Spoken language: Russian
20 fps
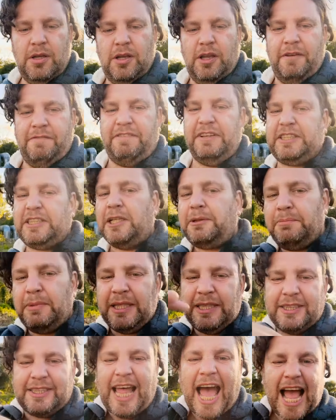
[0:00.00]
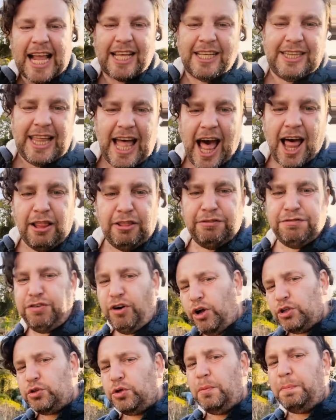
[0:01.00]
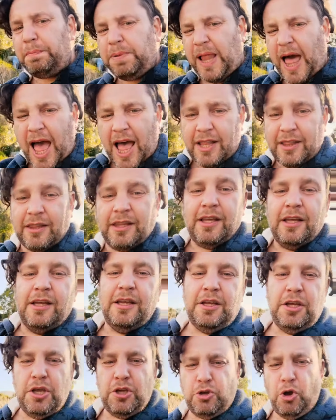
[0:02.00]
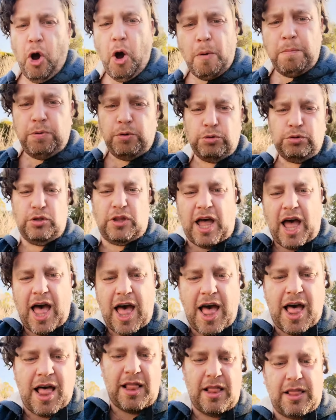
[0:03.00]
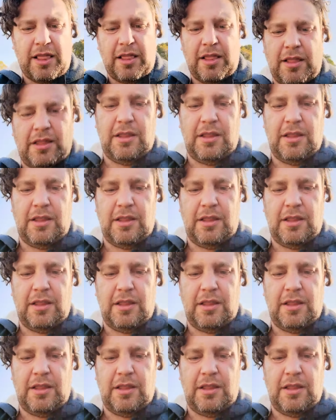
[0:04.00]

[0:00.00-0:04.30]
Видел мента, кидал воду план, ее будал.